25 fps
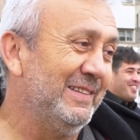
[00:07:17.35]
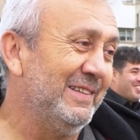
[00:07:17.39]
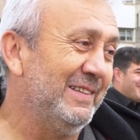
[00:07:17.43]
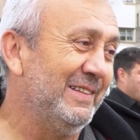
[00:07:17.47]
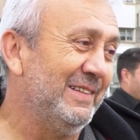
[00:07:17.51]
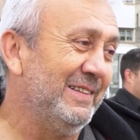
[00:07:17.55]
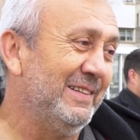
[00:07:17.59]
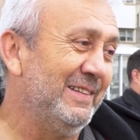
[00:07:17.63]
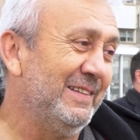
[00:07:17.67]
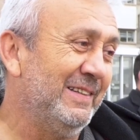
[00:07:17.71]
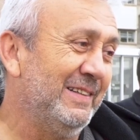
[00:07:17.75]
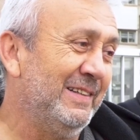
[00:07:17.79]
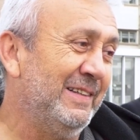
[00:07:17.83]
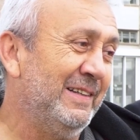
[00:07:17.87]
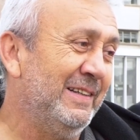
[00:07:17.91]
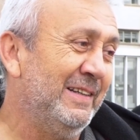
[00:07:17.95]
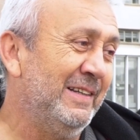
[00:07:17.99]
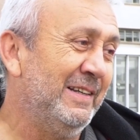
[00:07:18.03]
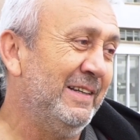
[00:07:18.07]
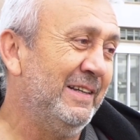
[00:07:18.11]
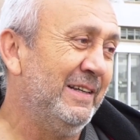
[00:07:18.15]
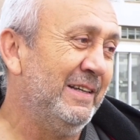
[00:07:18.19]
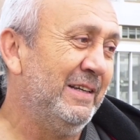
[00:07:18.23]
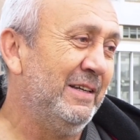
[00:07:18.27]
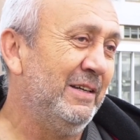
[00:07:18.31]
Büyükşehir
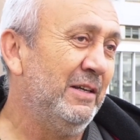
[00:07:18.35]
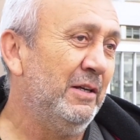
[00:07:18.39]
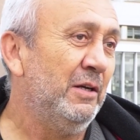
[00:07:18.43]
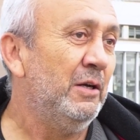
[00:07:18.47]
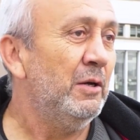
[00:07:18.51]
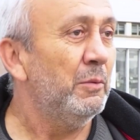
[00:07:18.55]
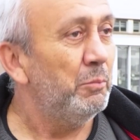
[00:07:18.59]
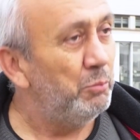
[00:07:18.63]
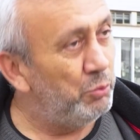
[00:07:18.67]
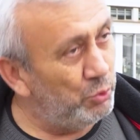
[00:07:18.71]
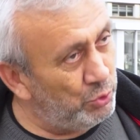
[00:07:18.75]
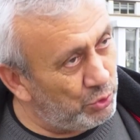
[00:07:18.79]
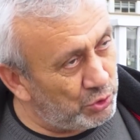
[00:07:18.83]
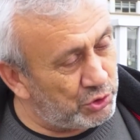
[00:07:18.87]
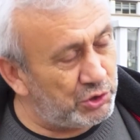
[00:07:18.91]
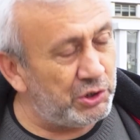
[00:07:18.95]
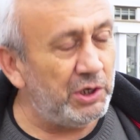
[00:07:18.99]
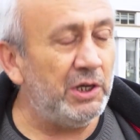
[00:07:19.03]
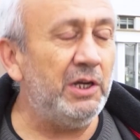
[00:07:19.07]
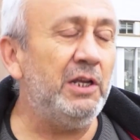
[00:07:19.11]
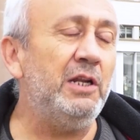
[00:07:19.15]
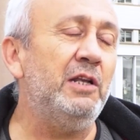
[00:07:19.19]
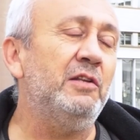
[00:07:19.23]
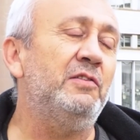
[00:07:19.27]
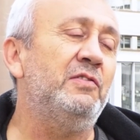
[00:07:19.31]
aday olursa
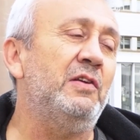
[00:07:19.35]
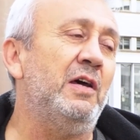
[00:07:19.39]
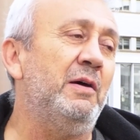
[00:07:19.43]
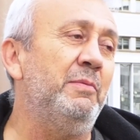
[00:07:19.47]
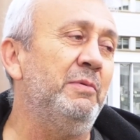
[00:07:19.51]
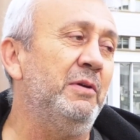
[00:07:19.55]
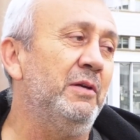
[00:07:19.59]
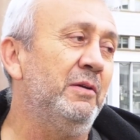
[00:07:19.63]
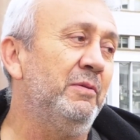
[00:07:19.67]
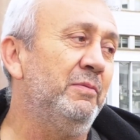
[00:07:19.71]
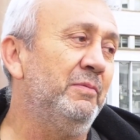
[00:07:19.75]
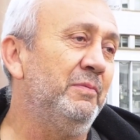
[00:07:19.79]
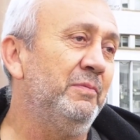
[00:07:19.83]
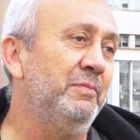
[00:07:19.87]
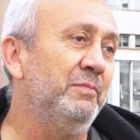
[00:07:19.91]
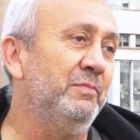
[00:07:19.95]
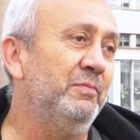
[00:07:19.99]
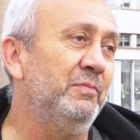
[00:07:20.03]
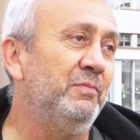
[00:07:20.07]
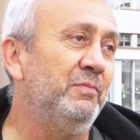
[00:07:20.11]
Keçiören boş kalacak.